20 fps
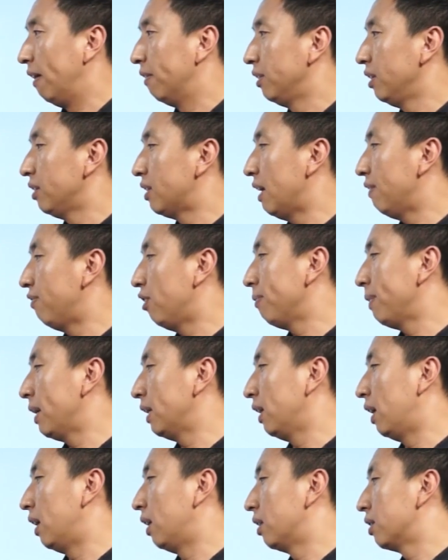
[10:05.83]
第三方
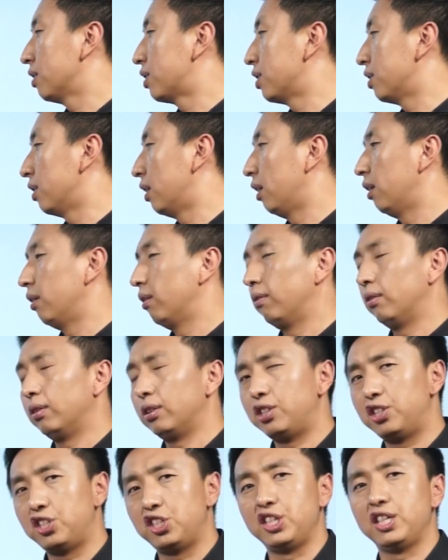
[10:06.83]
面呢，是
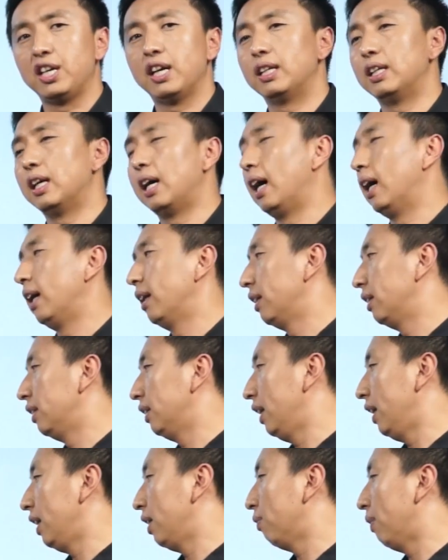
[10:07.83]
企业的
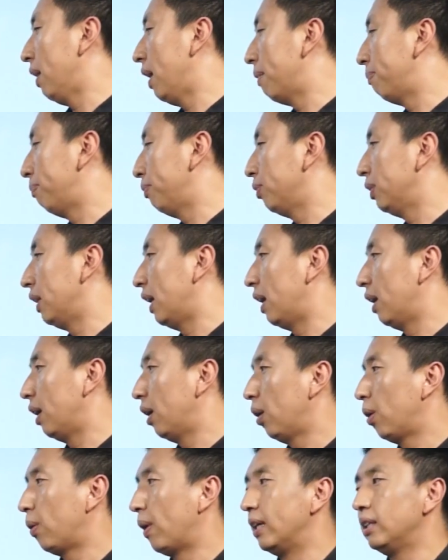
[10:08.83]
内外部的
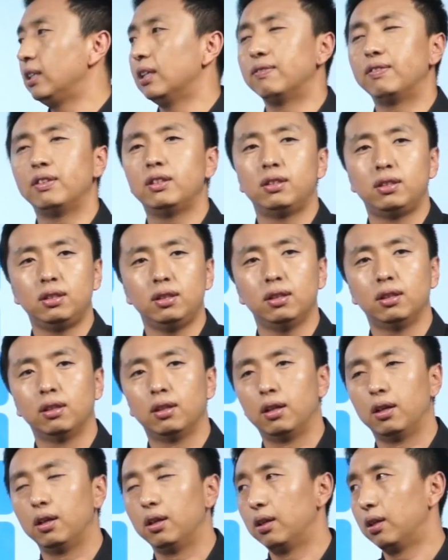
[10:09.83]
环境分析，
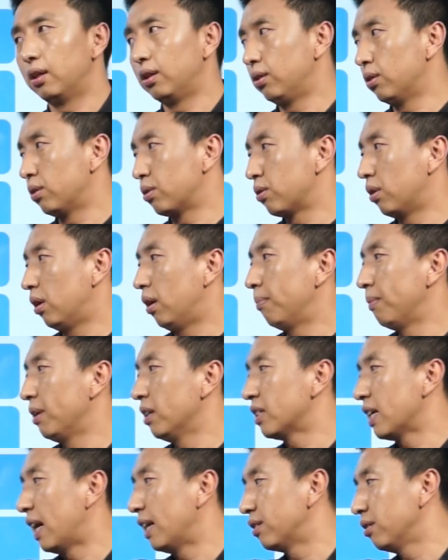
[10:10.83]
也就是说，
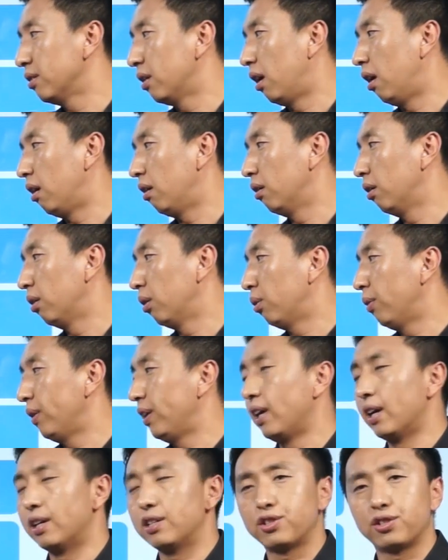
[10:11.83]
明察秋毫，
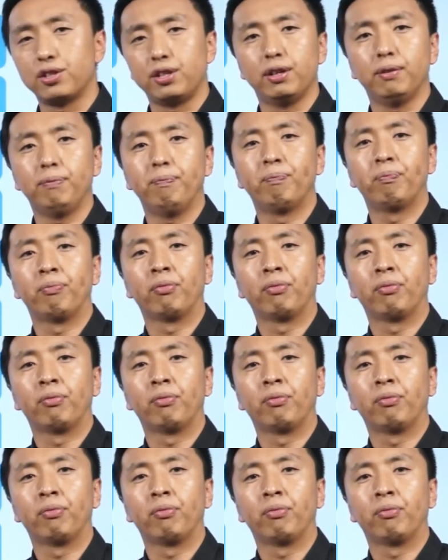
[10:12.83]
慧眼识英